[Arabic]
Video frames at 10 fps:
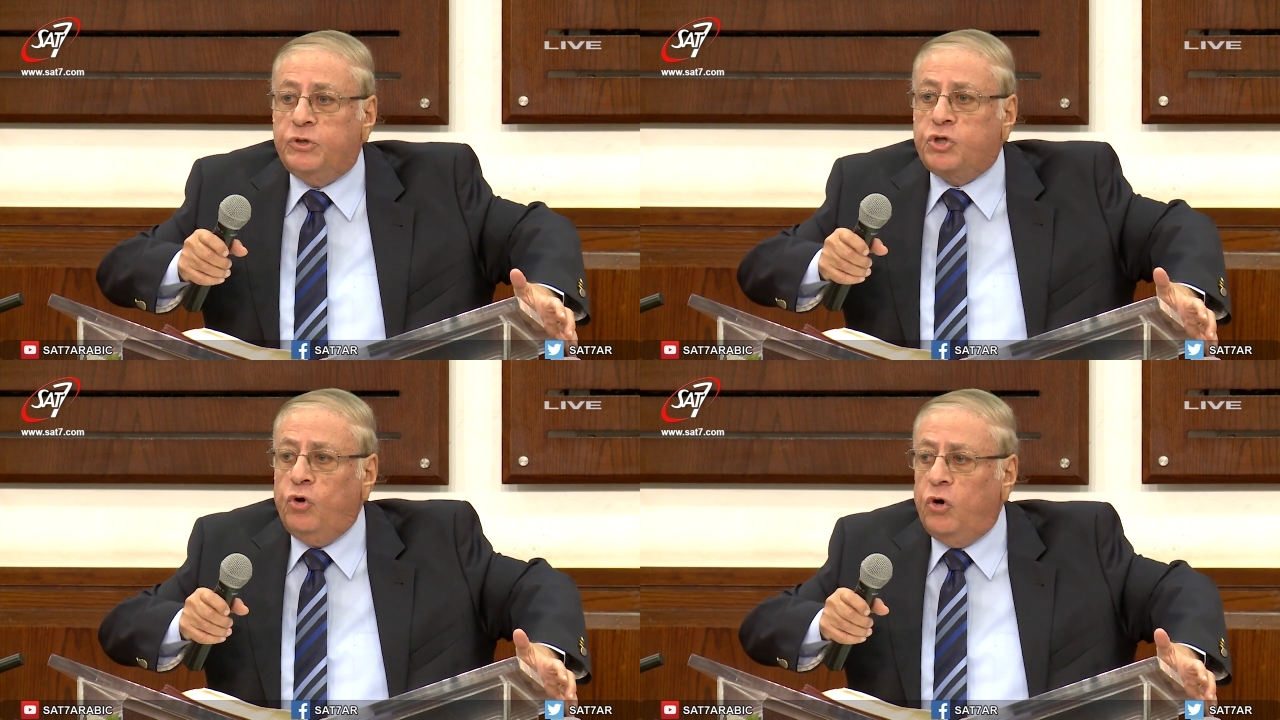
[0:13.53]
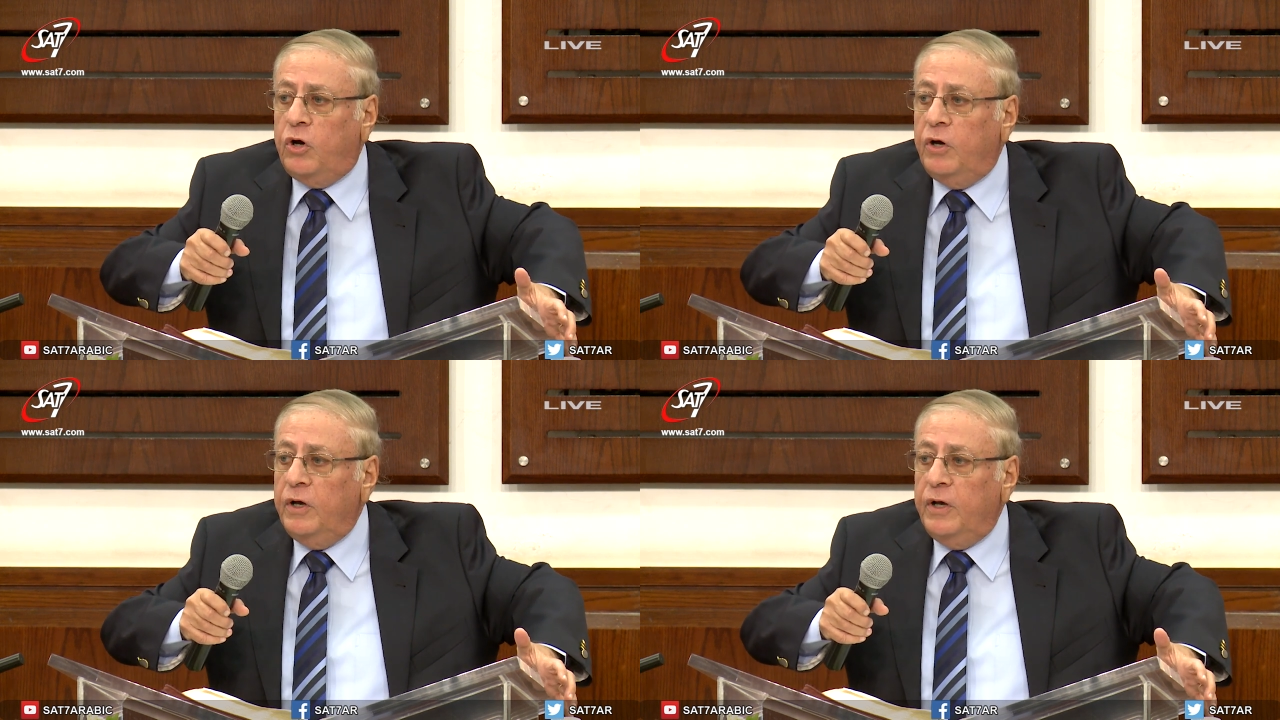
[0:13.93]
بشوق
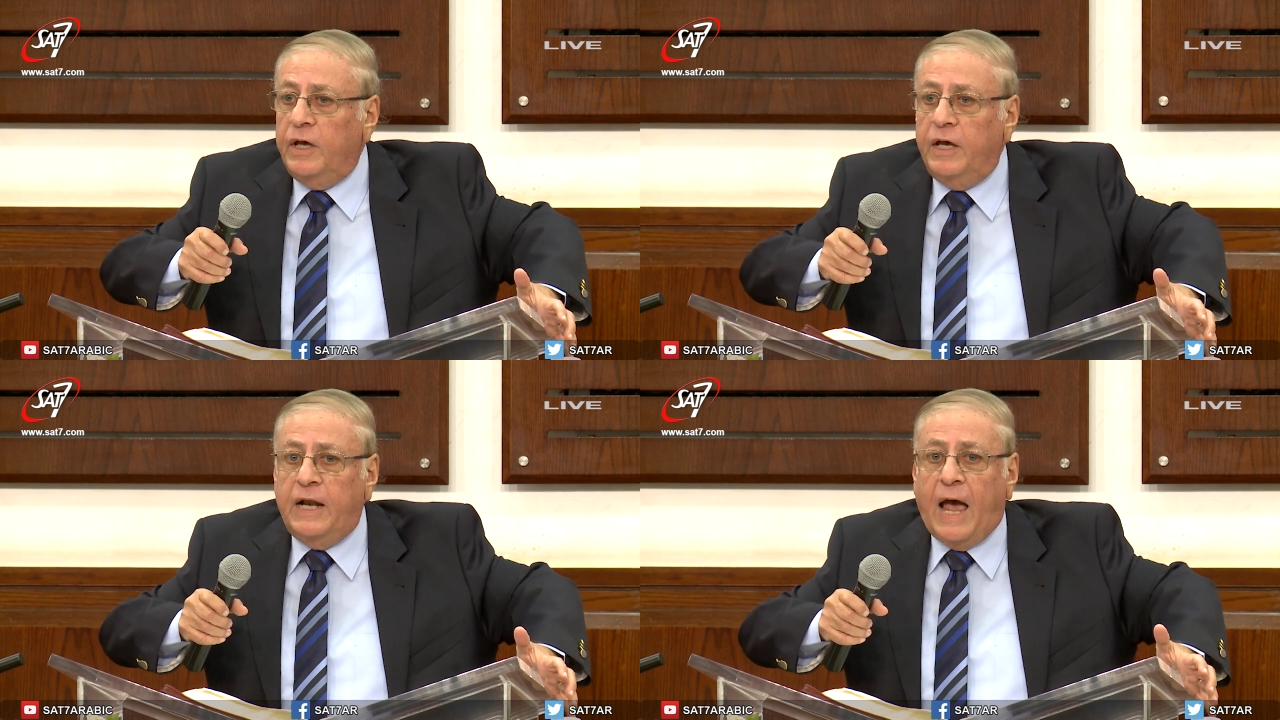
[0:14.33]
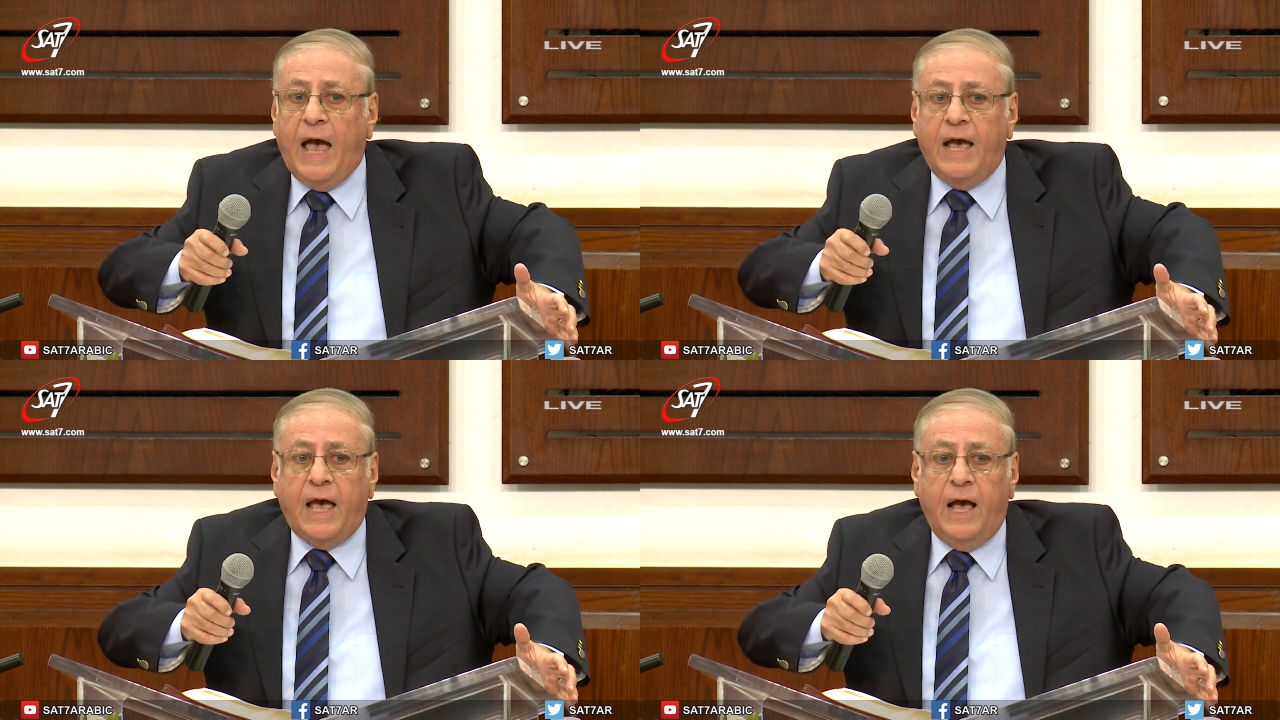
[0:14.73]
إلى
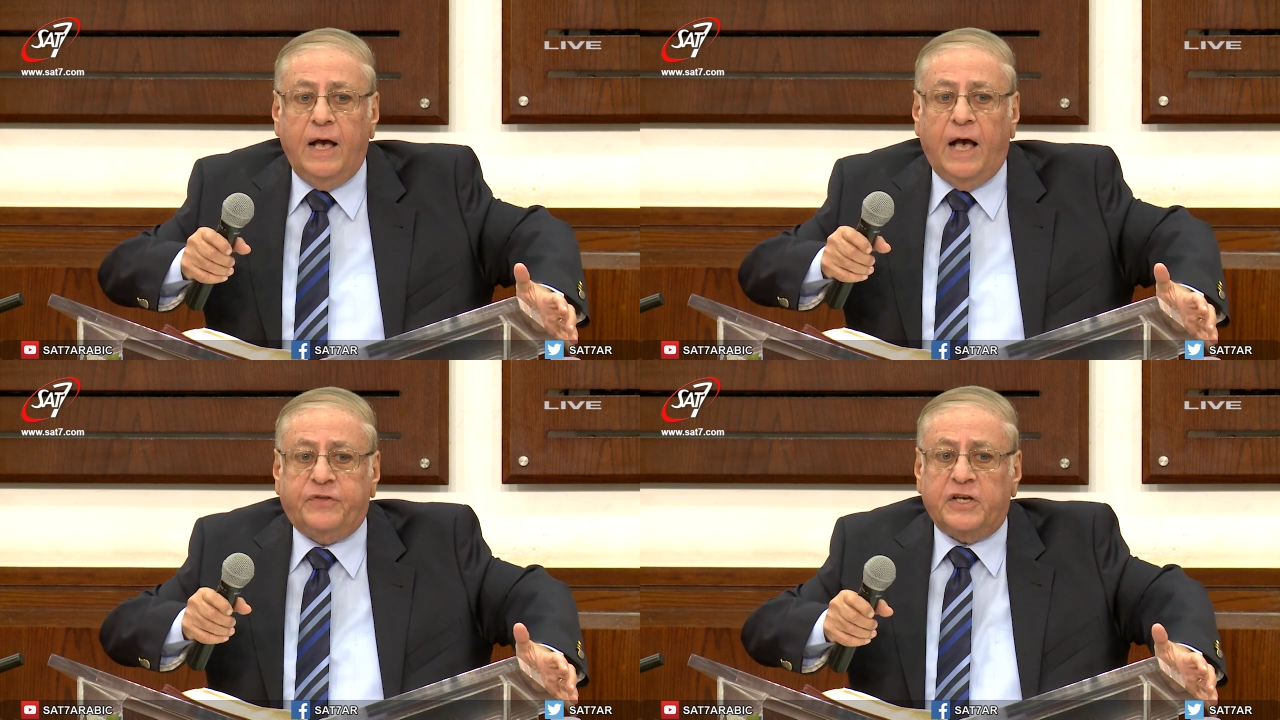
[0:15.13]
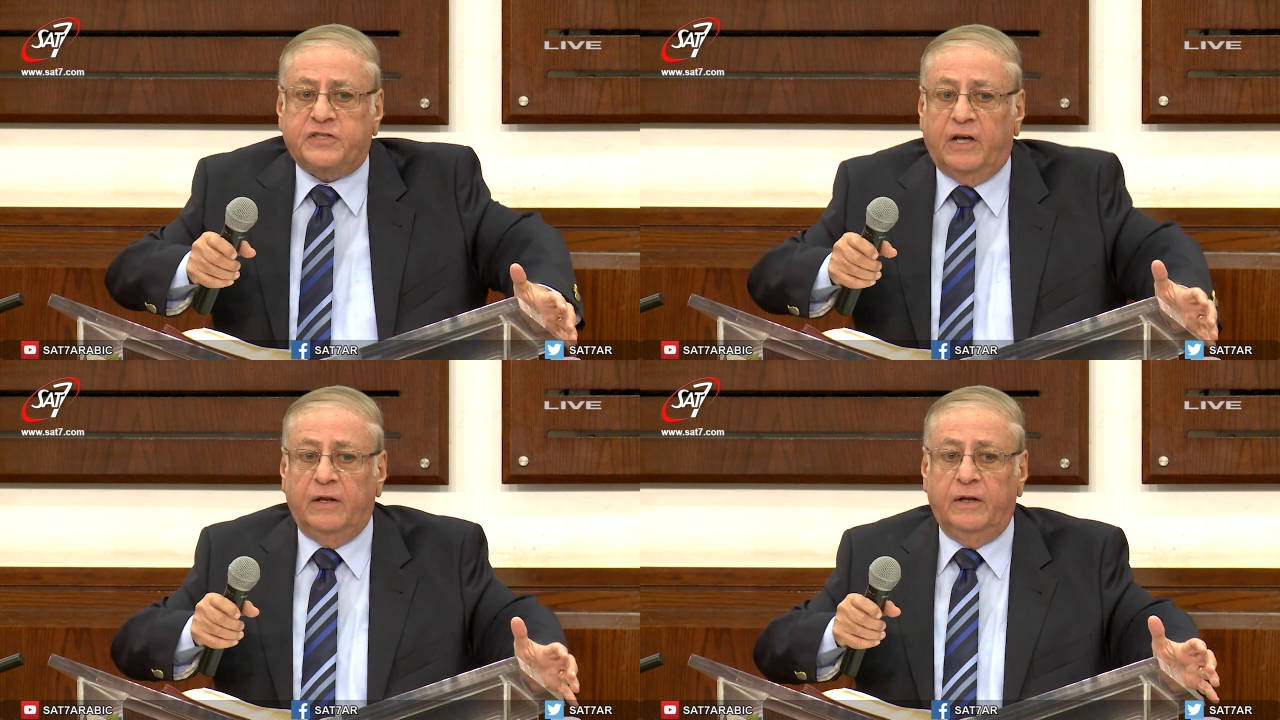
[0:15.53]
حاجة هتحصل